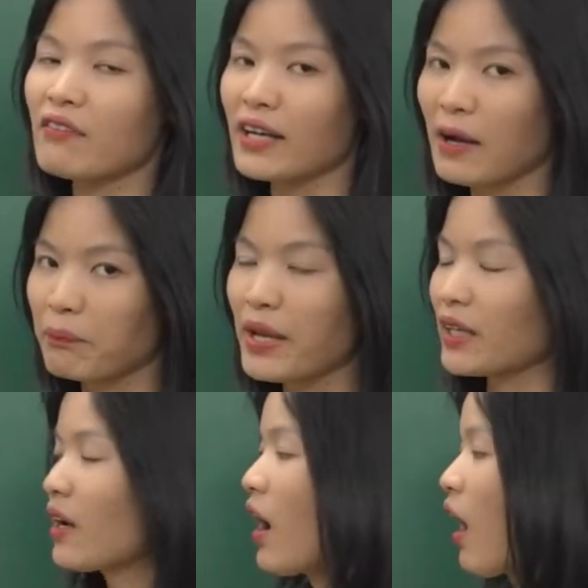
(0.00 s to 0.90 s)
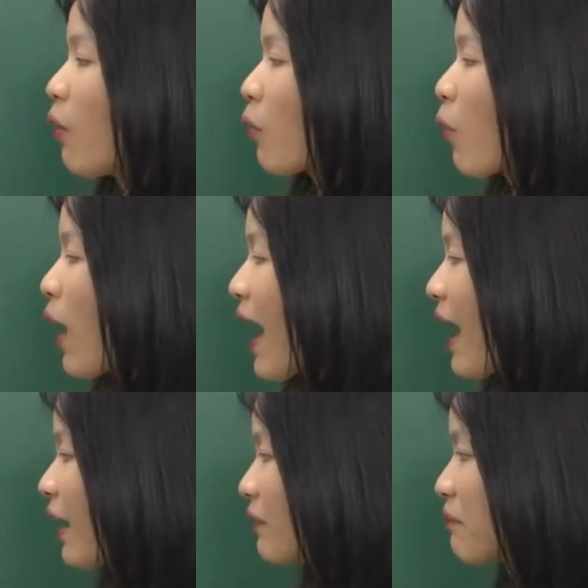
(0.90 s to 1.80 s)
và đặc biệt hậu
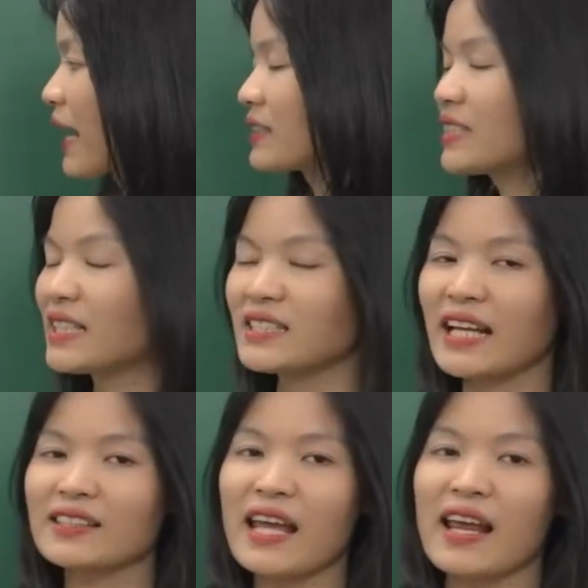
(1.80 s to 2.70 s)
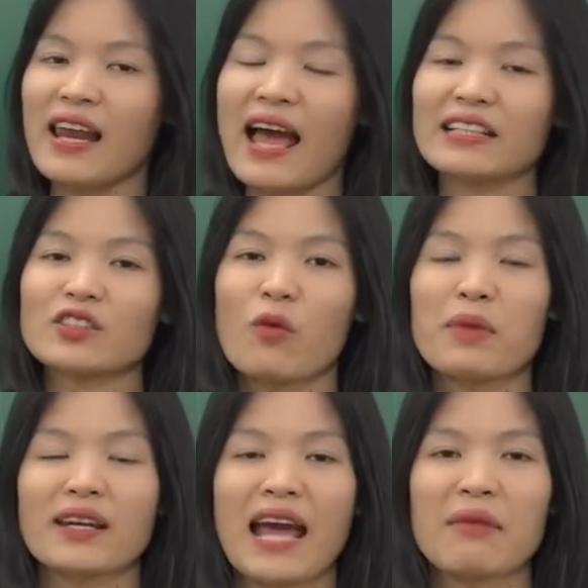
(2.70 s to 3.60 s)
quả mà chiến tranh để lại cho
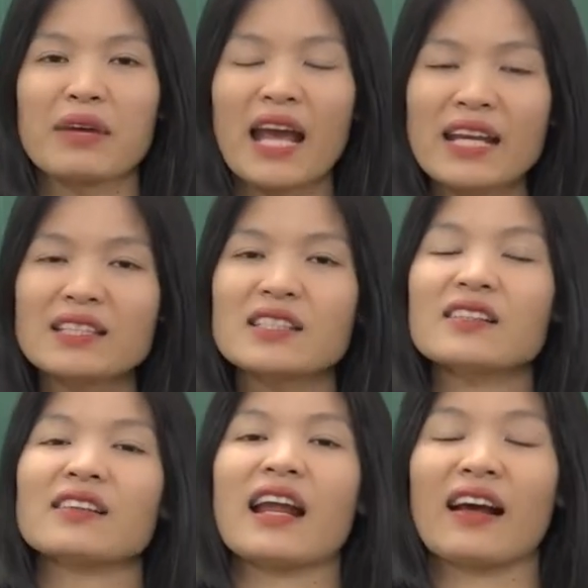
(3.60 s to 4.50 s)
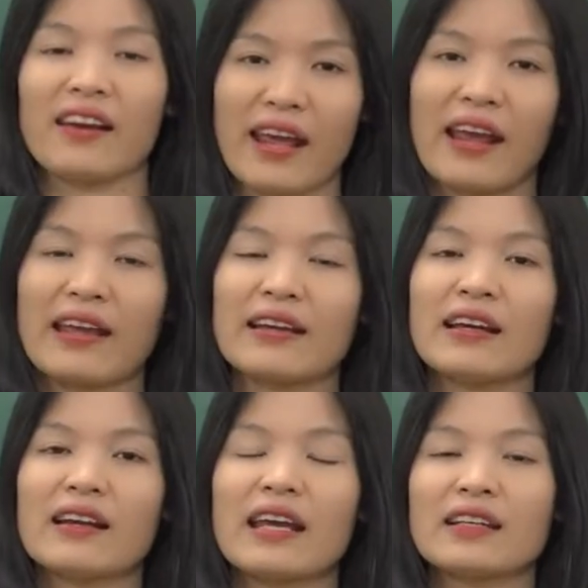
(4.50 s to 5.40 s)
miền Nam hết sức nặng nề
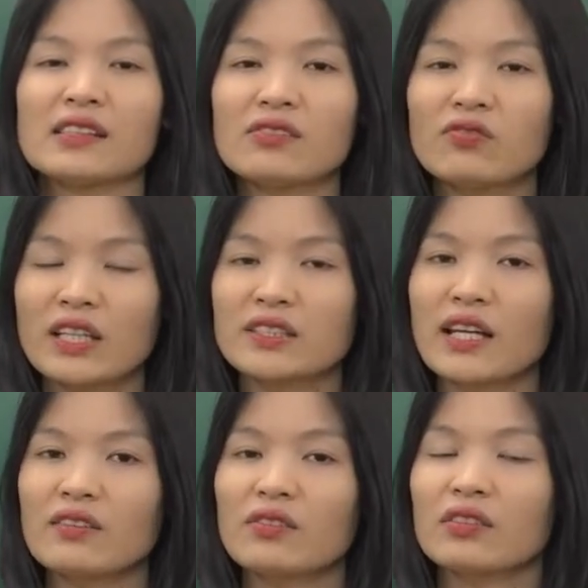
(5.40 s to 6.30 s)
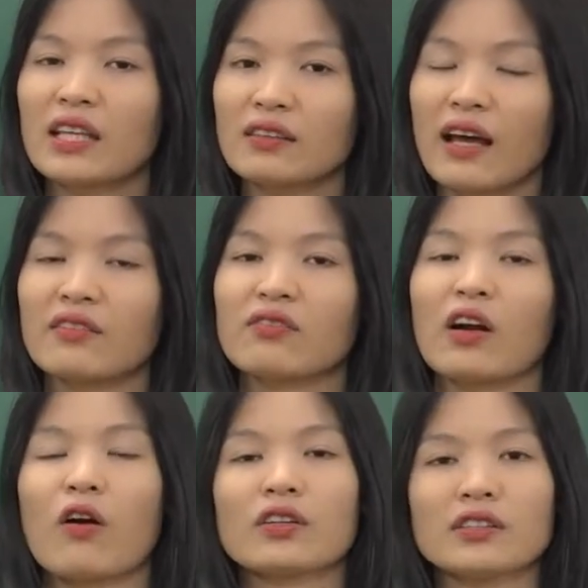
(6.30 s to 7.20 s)
đến vật chất, tinh thần
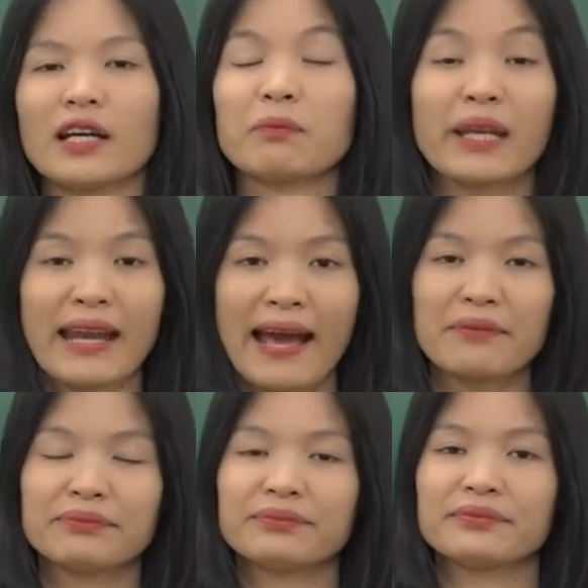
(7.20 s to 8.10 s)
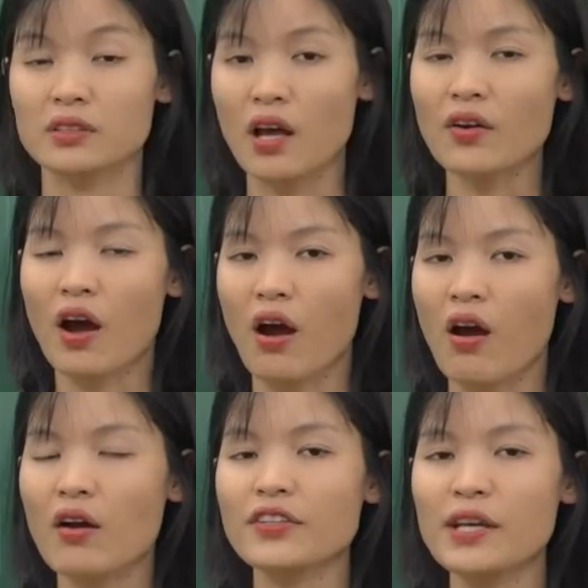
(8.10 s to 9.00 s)
và con người miền Nam. Do
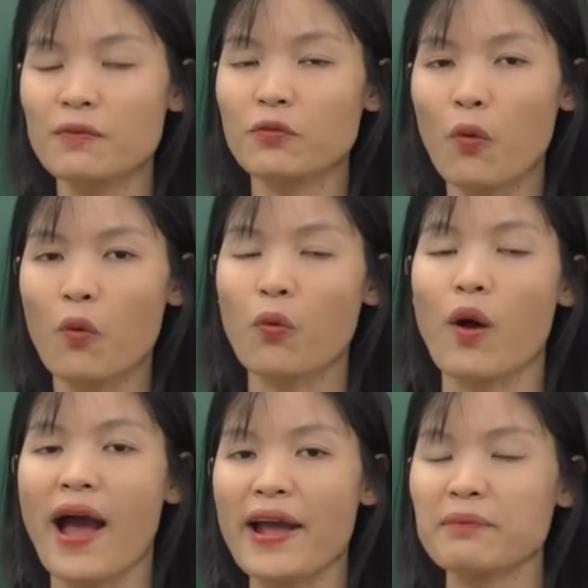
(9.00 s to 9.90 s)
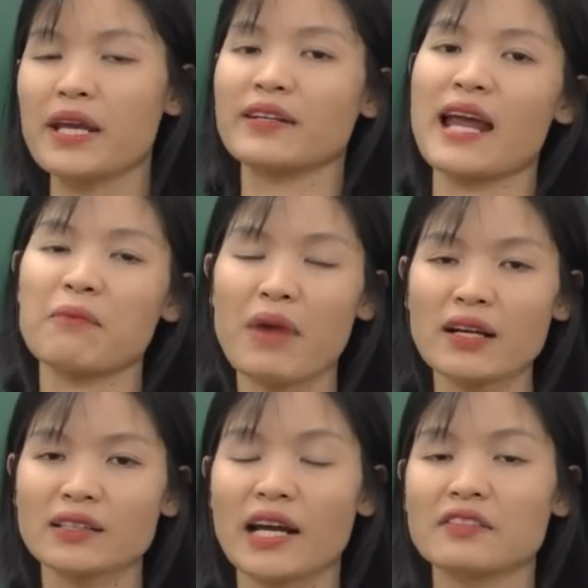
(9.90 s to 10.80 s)
đó, nhiệm vụ của hai miền Nam Bắc
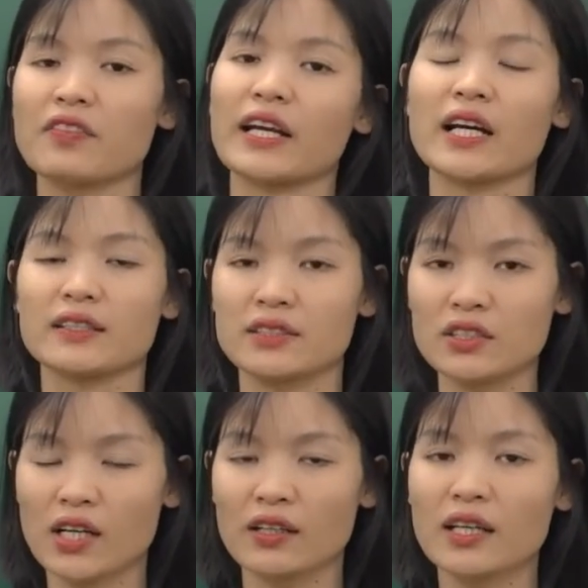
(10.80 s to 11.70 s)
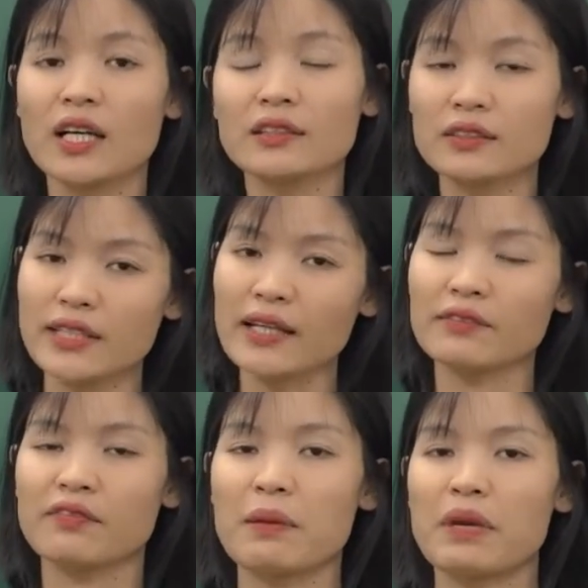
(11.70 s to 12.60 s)
cần phải khẩn trương. Thứ nhất,
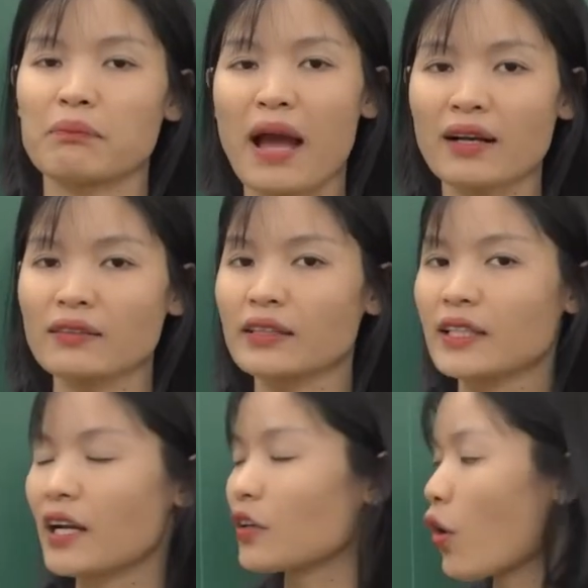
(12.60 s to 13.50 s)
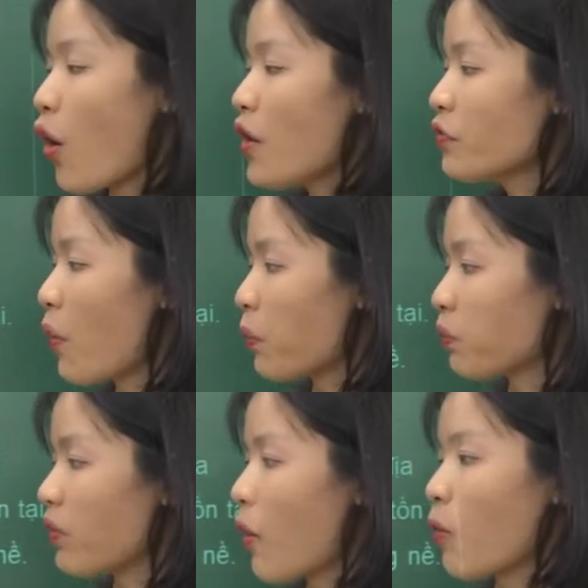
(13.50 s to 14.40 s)
về miền Bắc thì cần khôi
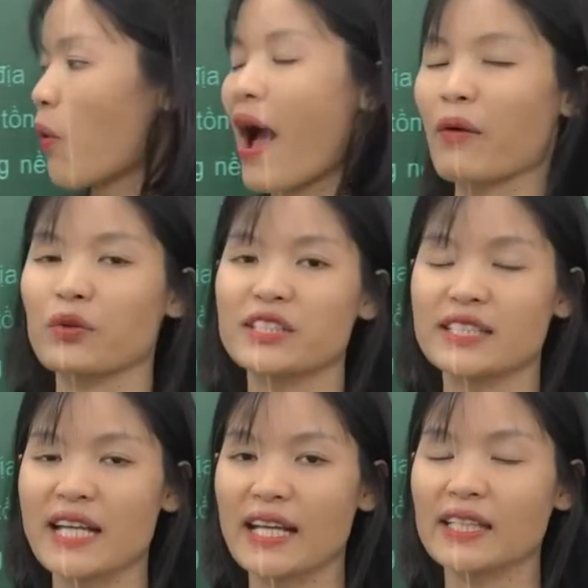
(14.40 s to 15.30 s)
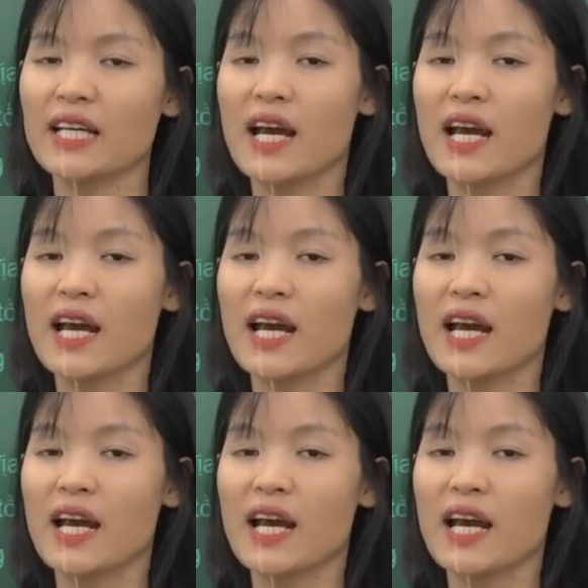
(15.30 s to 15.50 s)
phục hậu quả của chiến tranh